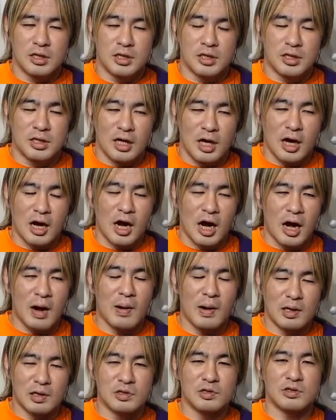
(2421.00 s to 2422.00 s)
うなんか
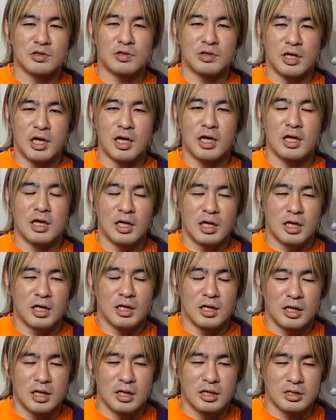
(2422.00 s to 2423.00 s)
変わるんですよね、
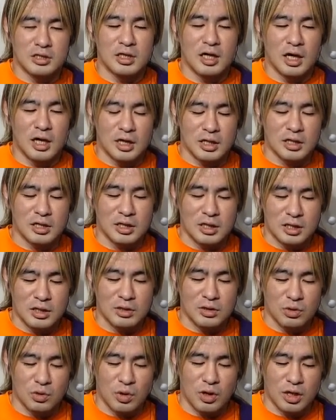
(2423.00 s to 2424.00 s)
レスラー
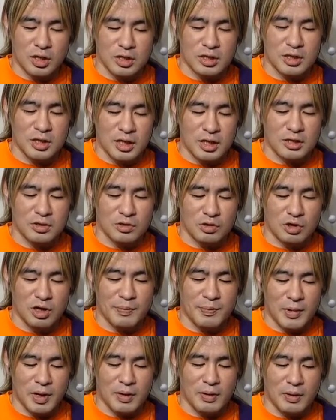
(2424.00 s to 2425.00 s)
とかって。そのやっ
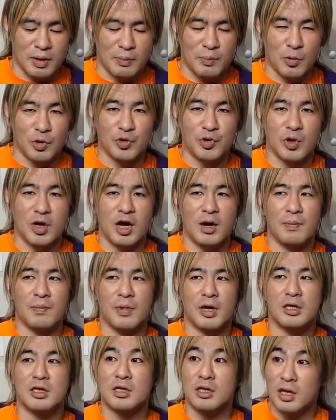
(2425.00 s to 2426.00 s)
ぱもっと頑
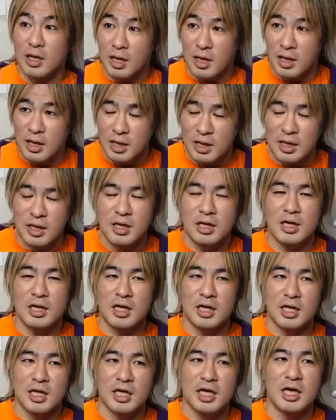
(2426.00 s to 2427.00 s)
張ってい
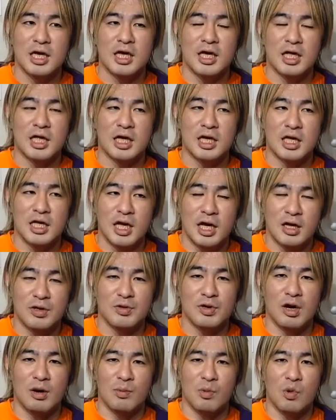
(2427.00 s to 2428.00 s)
かなきゃいけないな
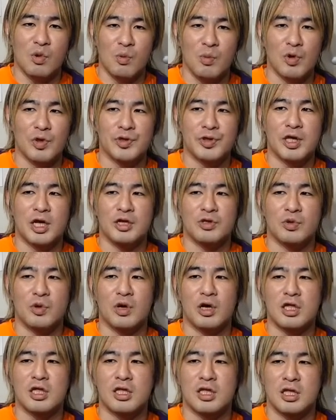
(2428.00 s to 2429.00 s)
とかも思ったりと
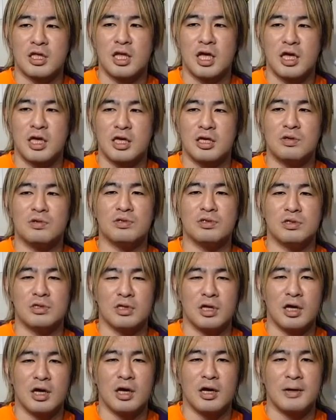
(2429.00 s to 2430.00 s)
かしていくん
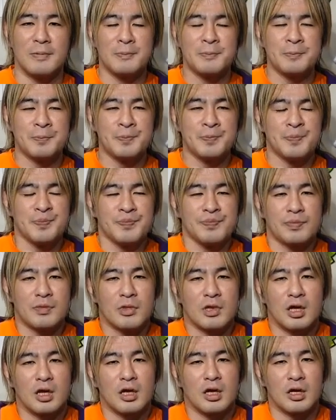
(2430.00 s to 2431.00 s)
で、
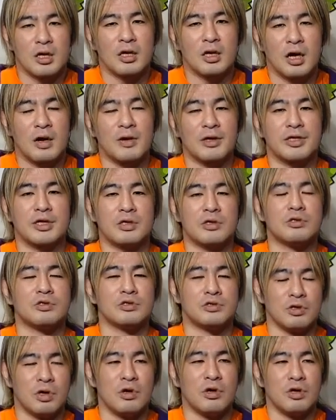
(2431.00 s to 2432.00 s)
変わってくるん
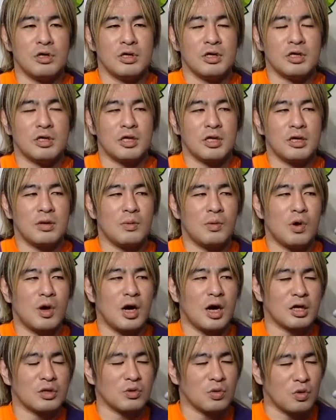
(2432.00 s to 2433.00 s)
ですよ。で
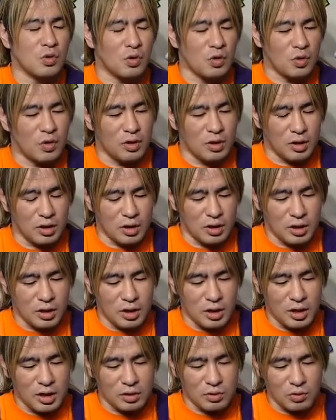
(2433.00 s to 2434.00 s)
もあと
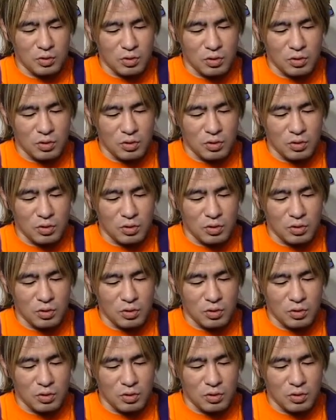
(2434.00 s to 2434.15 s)
エ